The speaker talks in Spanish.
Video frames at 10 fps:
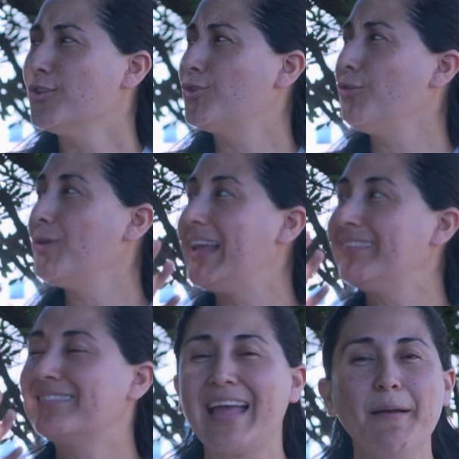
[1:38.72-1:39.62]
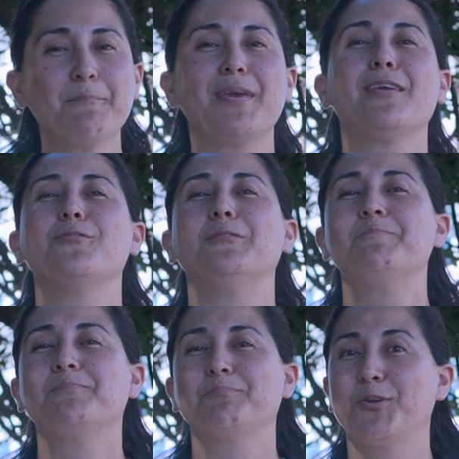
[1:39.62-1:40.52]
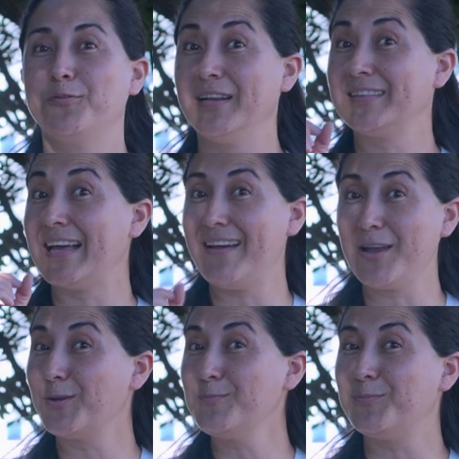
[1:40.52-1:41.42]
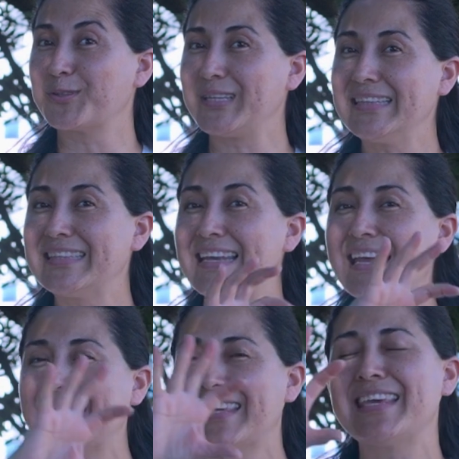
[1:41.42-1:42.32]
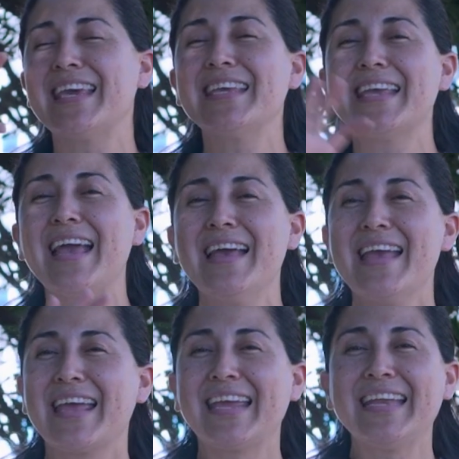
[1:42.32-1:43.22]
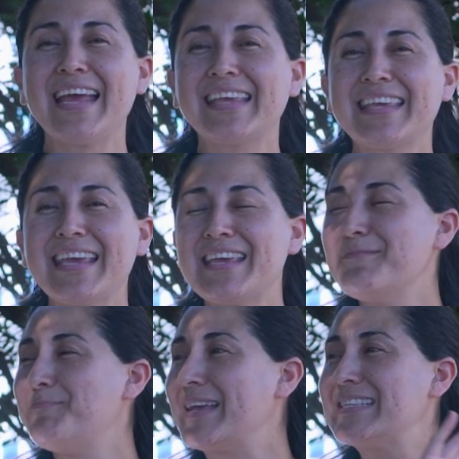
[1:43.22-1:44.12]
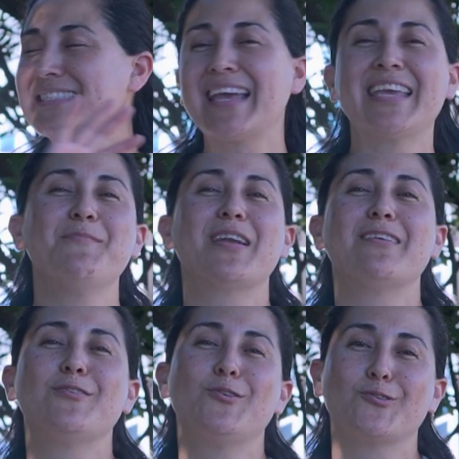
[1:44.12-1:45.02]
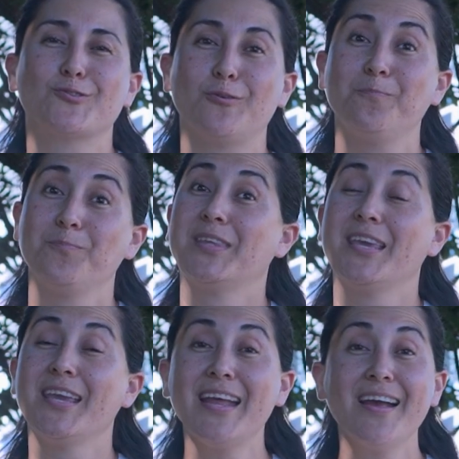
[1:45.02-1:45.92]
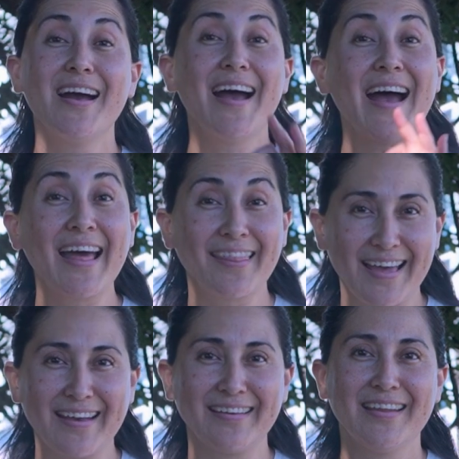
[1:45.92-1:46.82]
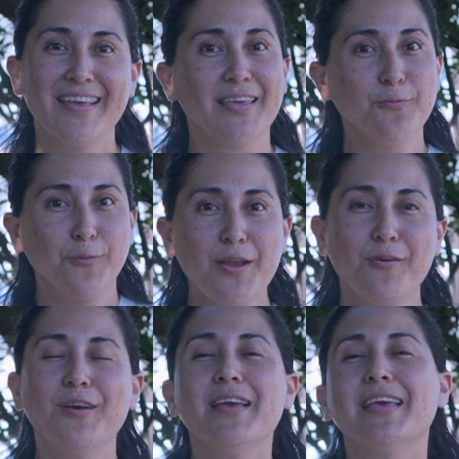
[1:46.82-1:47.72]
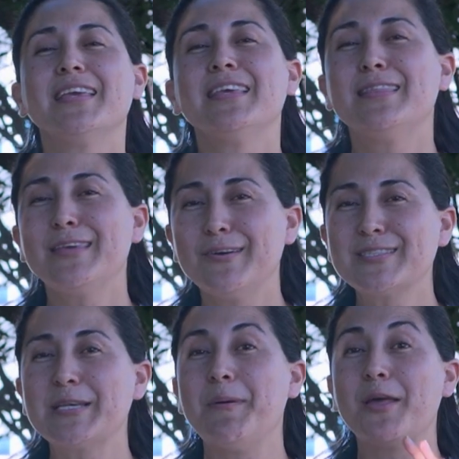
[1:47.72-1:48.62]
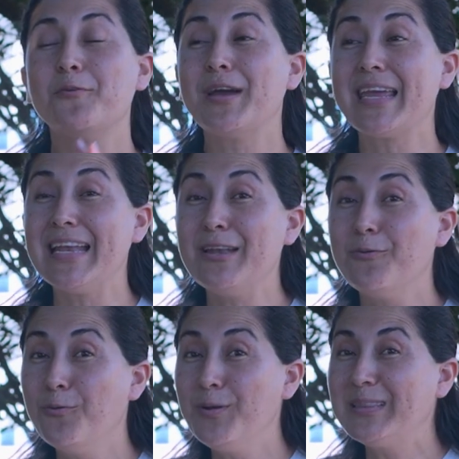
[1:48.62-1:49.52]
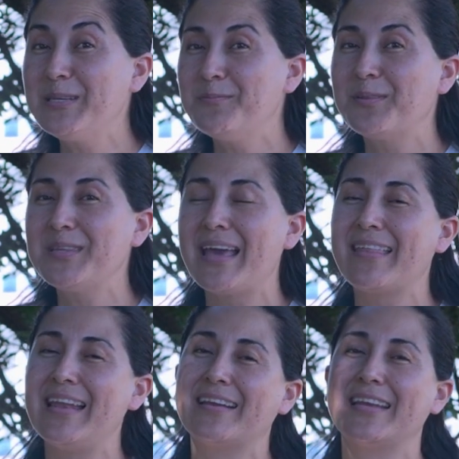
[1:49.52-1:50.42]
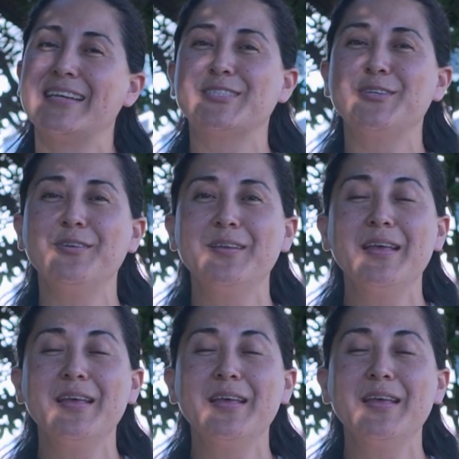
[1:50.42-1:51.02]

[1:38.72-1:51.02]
Todo era tan bello, pero faltaba algo importante en aquella, en aquel paisaje maravilloso, que era Adán. Y bueno, y Dios separó el último día de la creación